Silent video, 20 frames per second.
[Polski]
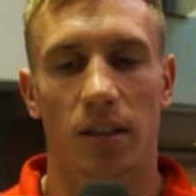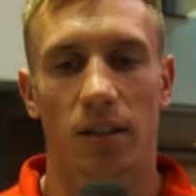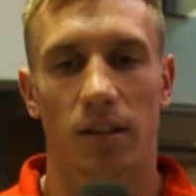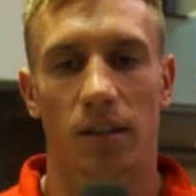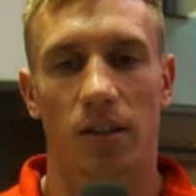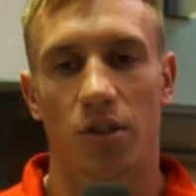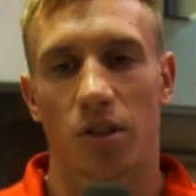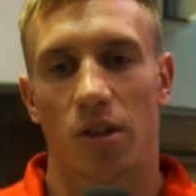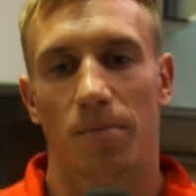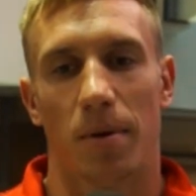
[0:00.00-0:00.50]
E,
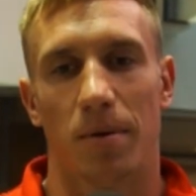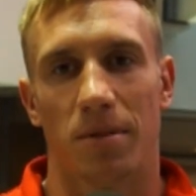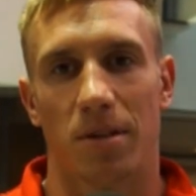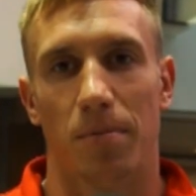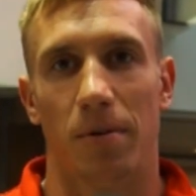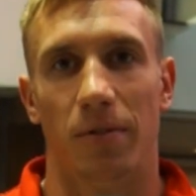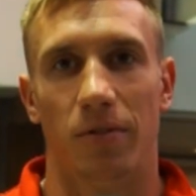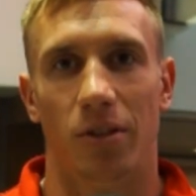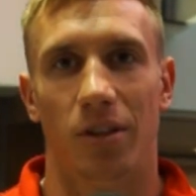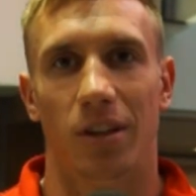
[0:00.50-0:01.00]
tyczki mam
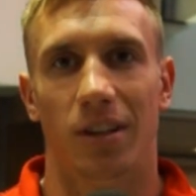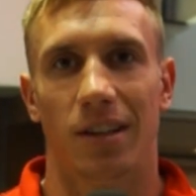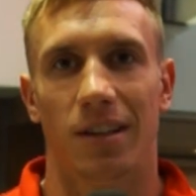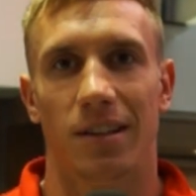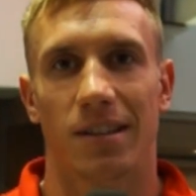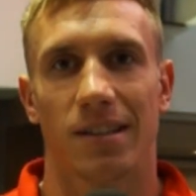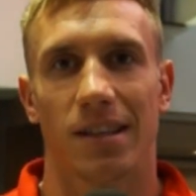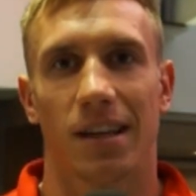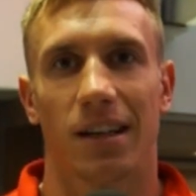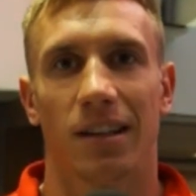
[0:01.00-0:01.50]
zapewnione,
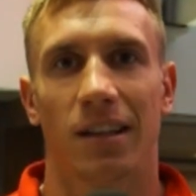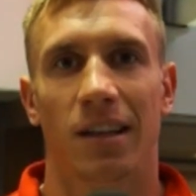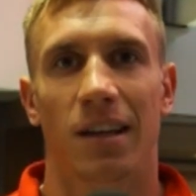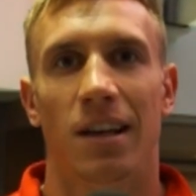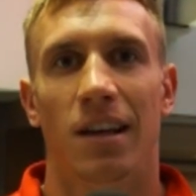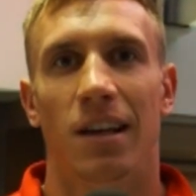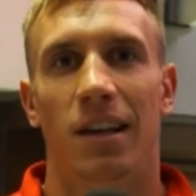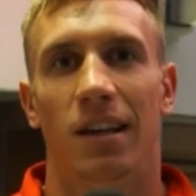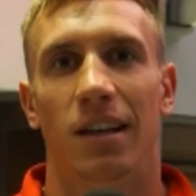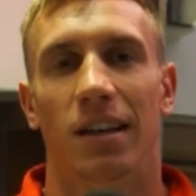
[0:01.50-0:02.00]
ten start.
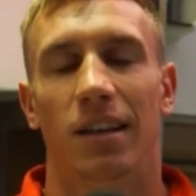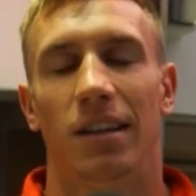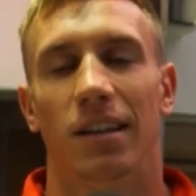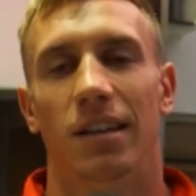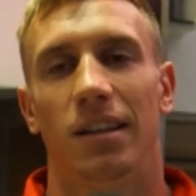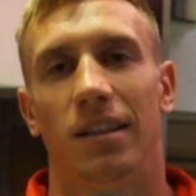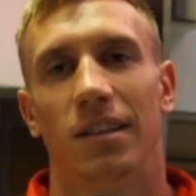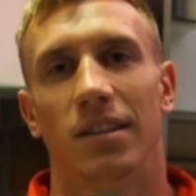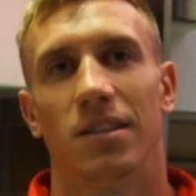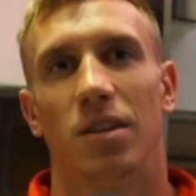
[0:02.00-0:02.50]

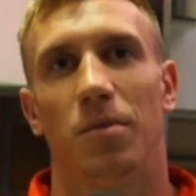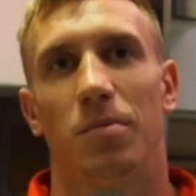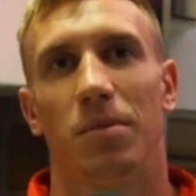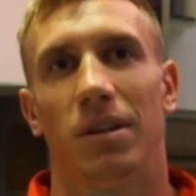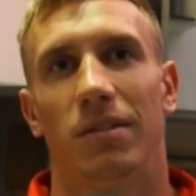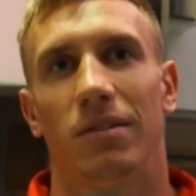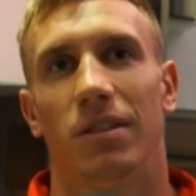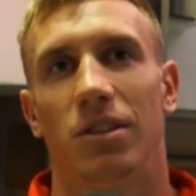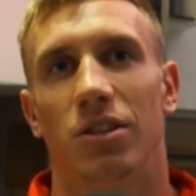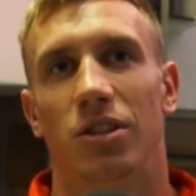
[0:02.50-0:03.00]
Co
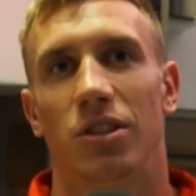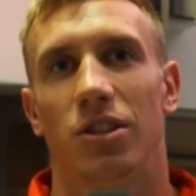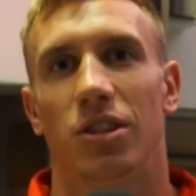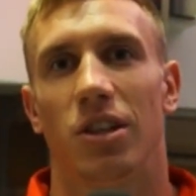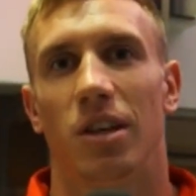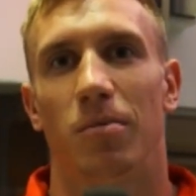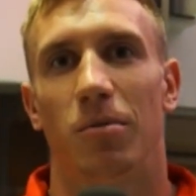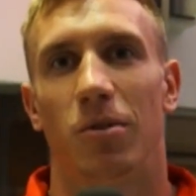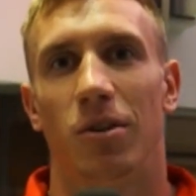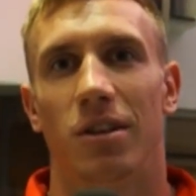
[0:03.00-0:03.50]
prawda gdzieś
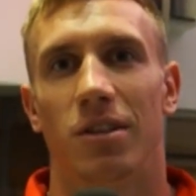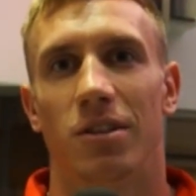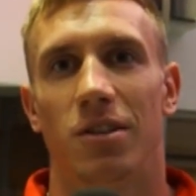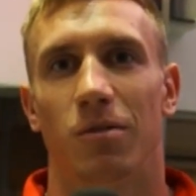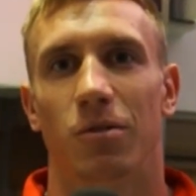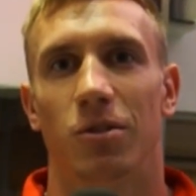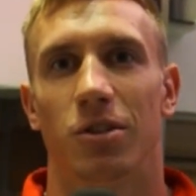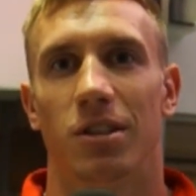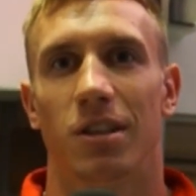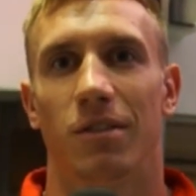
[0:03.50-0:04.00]
te moje
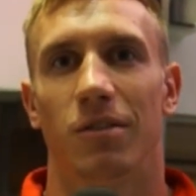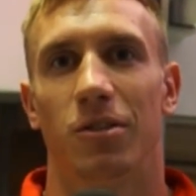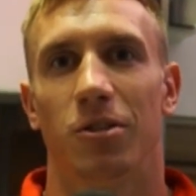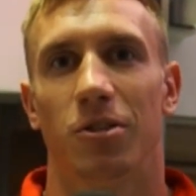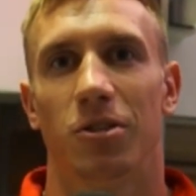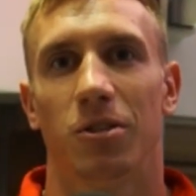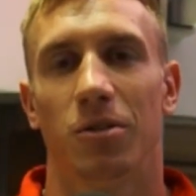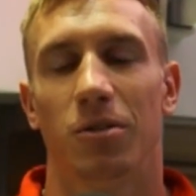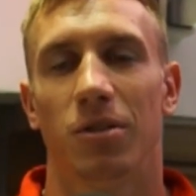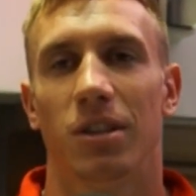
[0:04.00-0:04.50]
znowu się
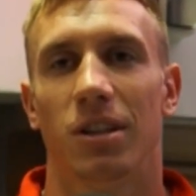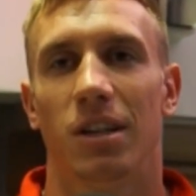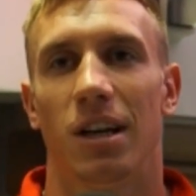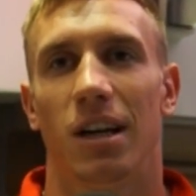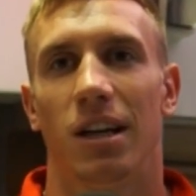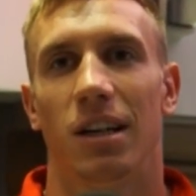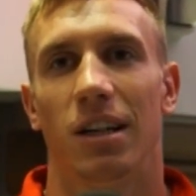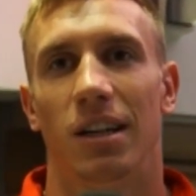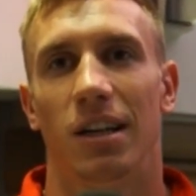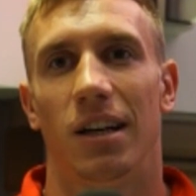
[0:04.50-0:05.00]
zawieruszyły,
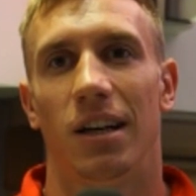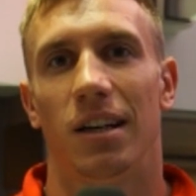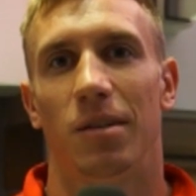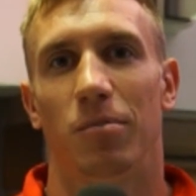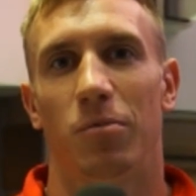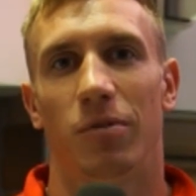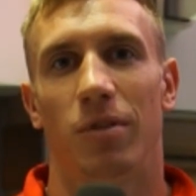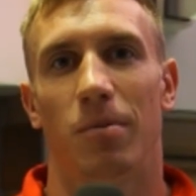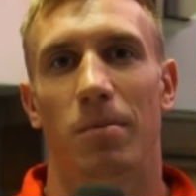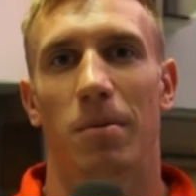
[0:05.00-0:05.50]
ale, ale
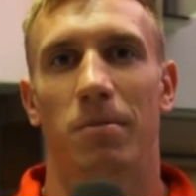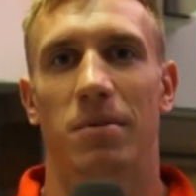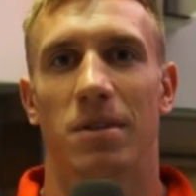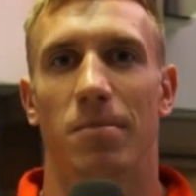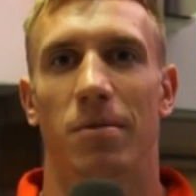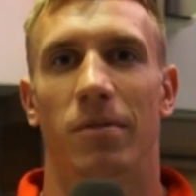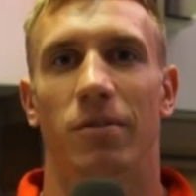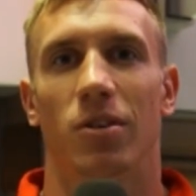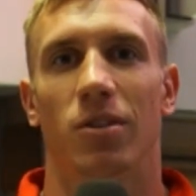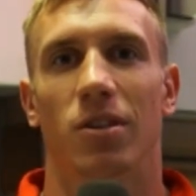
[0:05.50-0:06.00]
mówię, mam
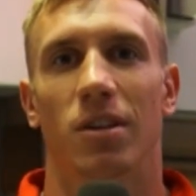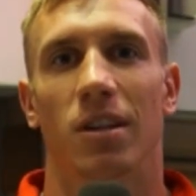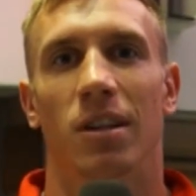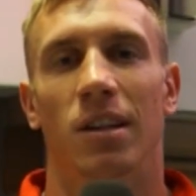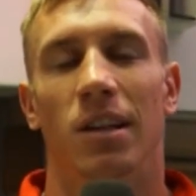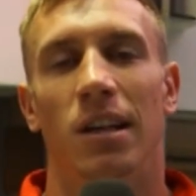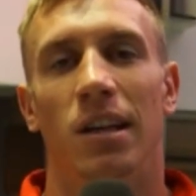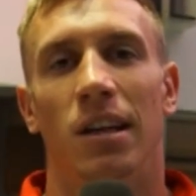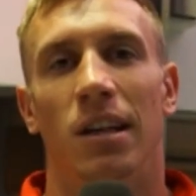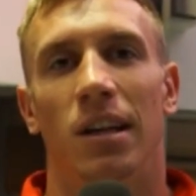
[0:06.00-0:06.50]
zapewnione
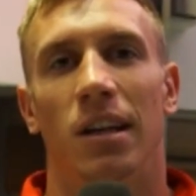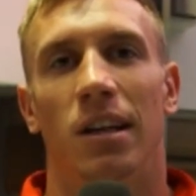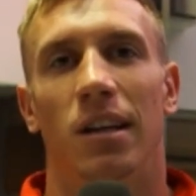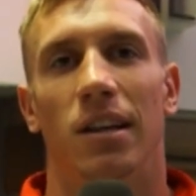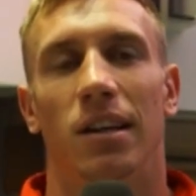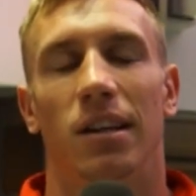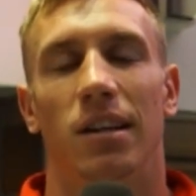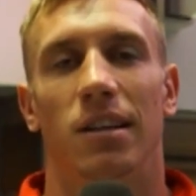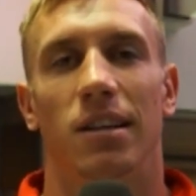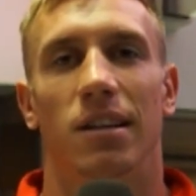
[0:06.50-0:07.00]

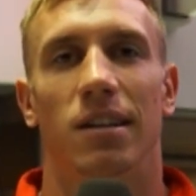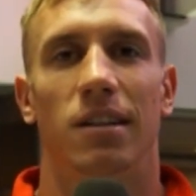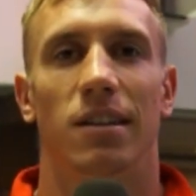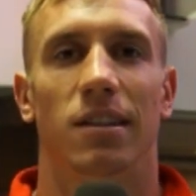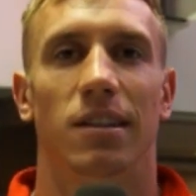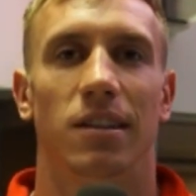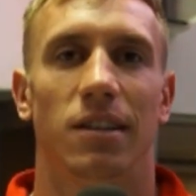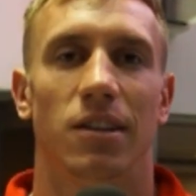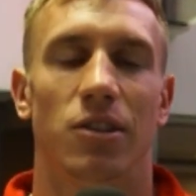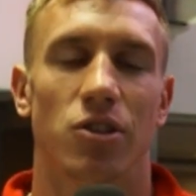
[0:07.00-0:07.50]

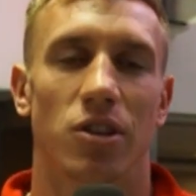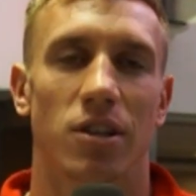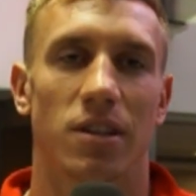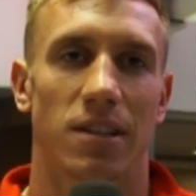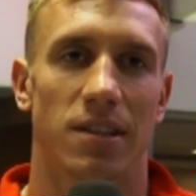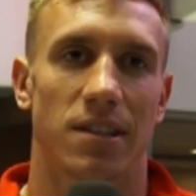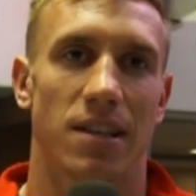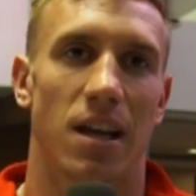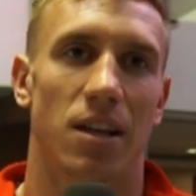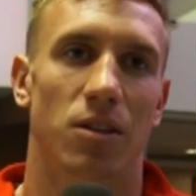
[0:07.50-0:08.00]
tyczki
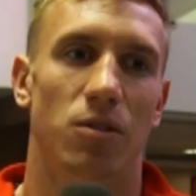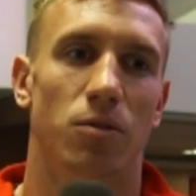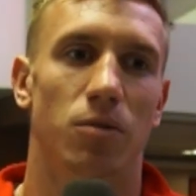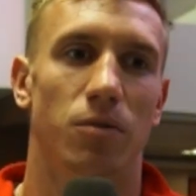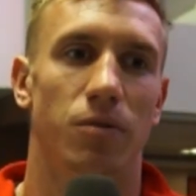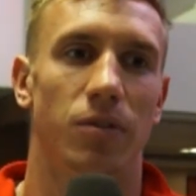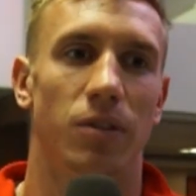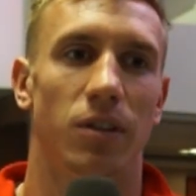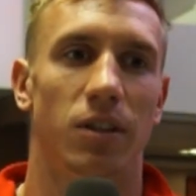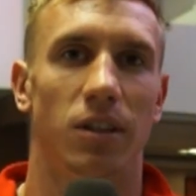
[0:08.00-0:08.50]
ze
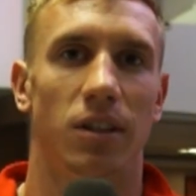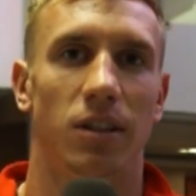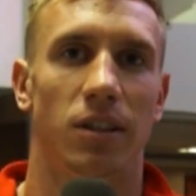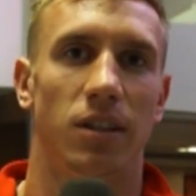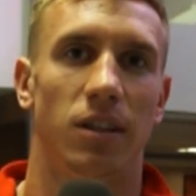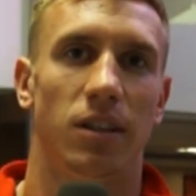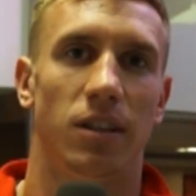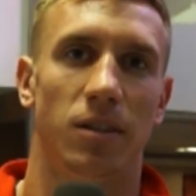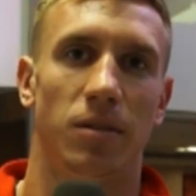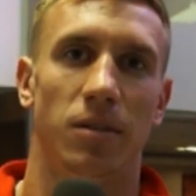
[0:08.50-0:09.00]
Stanów i,
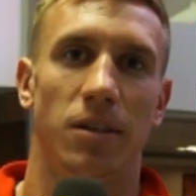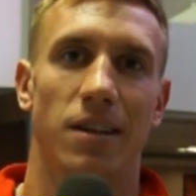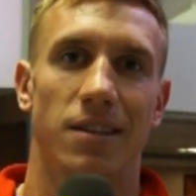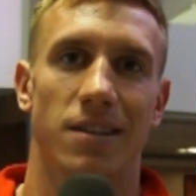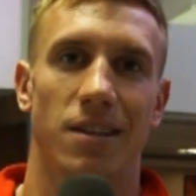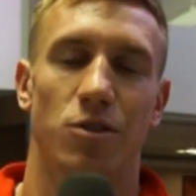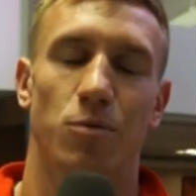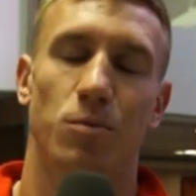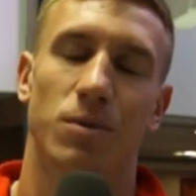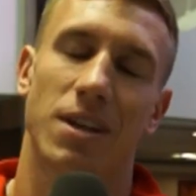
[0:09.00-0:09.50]
i
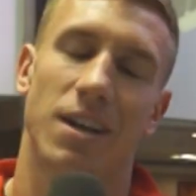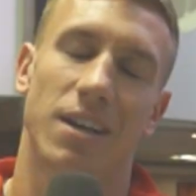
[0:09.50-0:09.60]
jest na czym